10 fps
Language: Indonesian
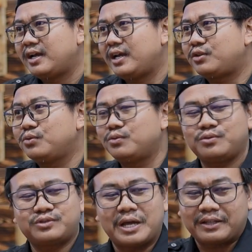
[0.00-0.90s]
Itu
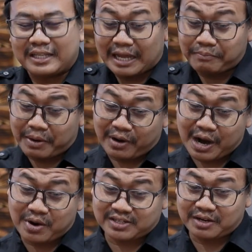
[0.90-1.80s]
tanpa
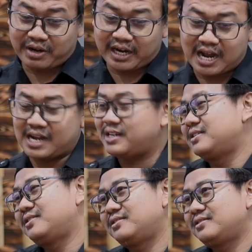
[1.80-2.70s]
pengawasan mereka
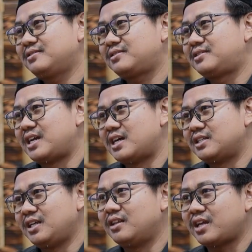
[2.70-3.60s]
dengan
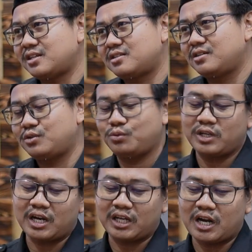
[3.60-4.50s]
intens itu
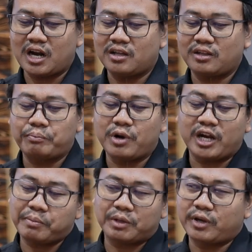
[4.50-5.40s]
kira-kira nanti
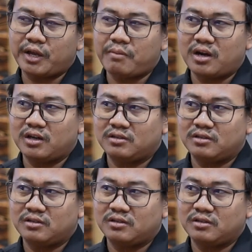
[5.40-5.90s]
berakibat bagaimana?